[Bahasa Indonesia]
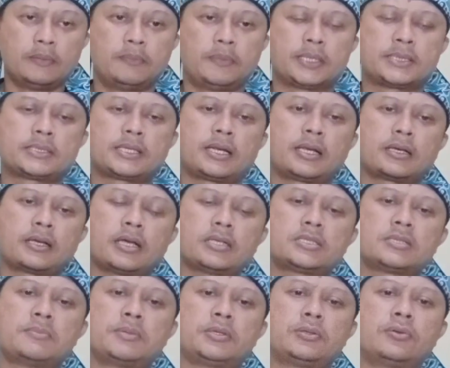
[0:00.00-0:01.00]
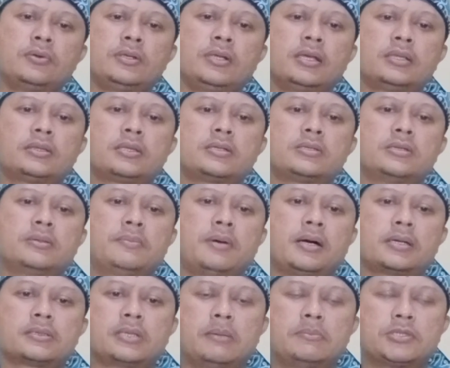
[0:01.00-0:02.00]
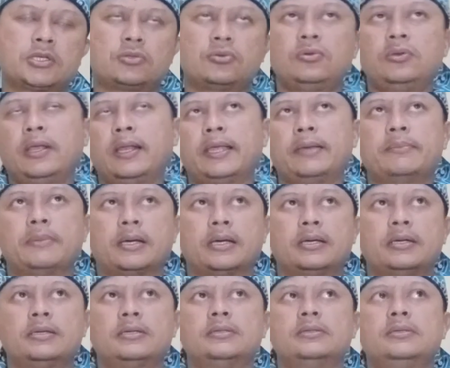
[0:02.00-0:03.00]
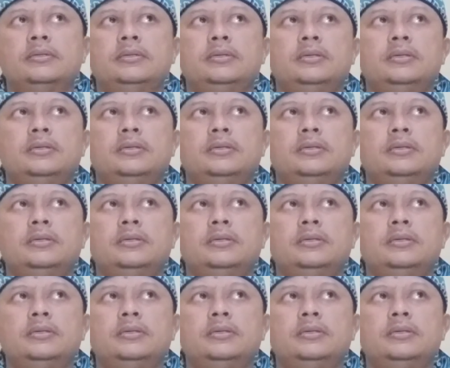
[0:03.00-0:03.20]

Masyarakat sebetulnya terjebak dalam satu dilema.